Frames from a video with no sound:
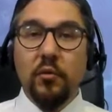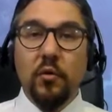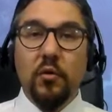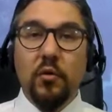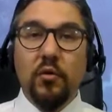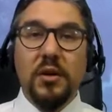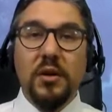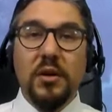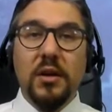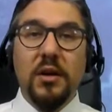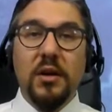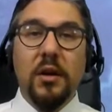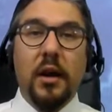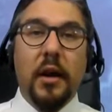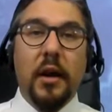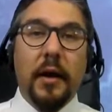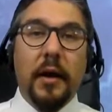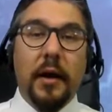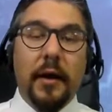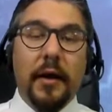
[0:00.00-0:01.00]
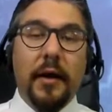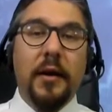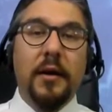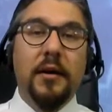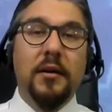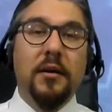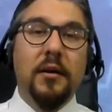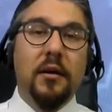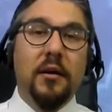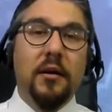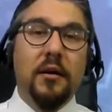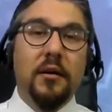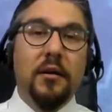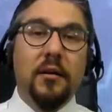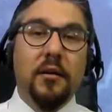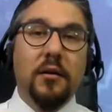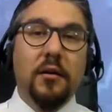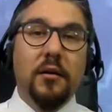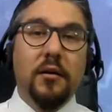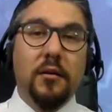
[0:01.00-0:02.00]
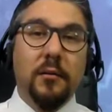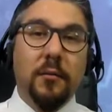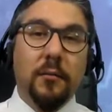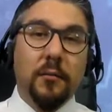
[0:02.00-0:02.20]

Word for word: Bu noktada eğer e,